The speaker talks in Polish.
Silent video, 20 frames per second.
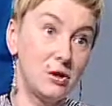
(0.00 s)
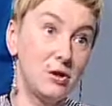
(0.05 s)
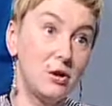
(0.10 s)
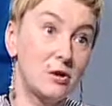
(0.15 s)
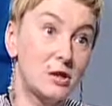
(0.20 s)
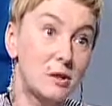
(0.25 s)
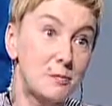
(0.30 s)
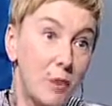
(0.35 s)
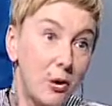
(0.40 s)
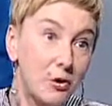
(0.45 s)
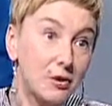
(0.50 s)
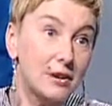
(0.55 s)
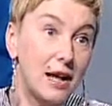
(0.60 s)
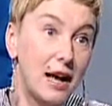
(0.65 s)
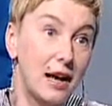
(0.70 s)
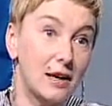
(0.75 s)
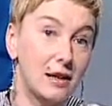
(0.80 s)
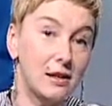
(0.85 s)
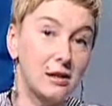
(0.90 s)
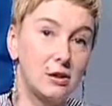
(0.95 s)
I o
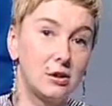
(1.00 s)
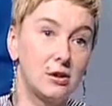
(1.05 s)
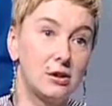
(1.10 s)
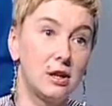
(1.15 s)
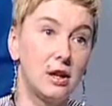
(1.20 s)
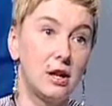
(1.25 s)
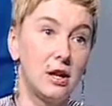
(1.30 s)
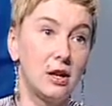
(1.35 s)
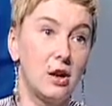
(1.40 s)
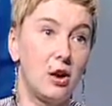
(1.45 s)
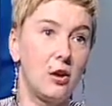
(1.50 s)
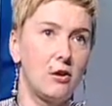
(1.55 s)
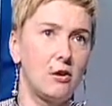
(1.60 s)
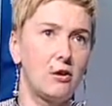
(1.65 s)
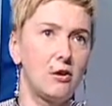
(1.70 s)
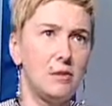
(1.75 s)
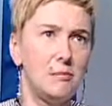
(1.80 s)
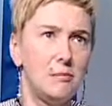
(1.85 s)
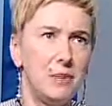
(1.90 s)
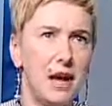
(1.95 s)
sportach, e, o
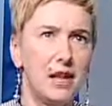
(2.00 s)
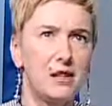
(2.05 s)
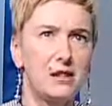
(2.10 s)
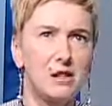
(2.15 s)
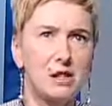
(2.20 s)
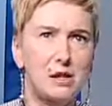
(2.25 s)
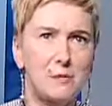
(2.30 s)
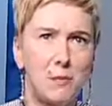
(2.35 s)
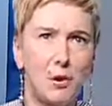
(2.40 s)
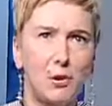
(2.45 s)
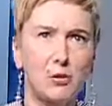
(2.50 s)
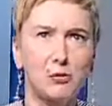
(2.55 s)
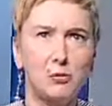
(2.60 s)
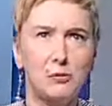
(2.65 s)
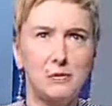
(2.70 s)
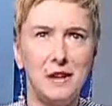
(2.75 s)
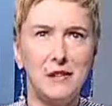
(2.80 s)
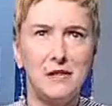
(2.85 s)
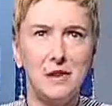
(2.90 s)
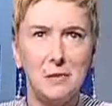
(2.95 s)
olimpiadzie
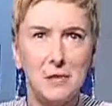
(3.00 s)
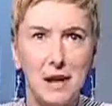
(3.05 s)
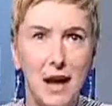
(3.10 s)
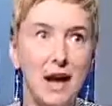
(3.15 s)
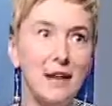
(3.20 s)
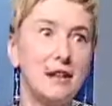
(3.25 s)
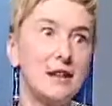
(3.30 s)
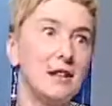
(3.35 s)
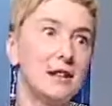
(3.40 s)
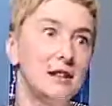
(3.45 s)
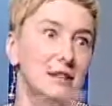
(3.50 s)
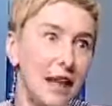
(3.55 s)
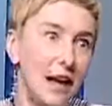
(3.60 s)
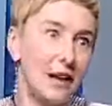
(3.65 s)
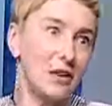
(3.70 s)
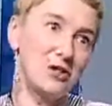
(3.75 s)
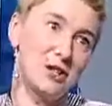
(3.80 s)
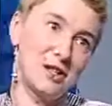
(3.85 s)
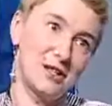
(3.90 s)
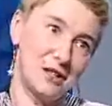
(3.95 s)
sportów nie wiem jakich
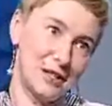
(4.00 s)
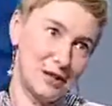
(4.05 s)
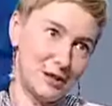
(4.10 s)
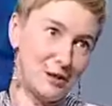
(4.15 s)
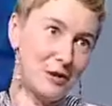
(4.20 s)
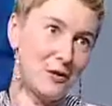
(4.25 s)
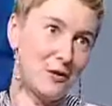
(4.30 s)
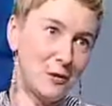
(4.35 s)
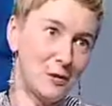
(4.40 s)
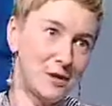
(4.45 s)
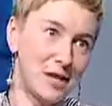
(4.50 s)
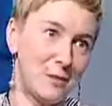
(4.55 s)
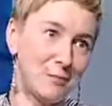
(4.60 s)
także zdecydował sam.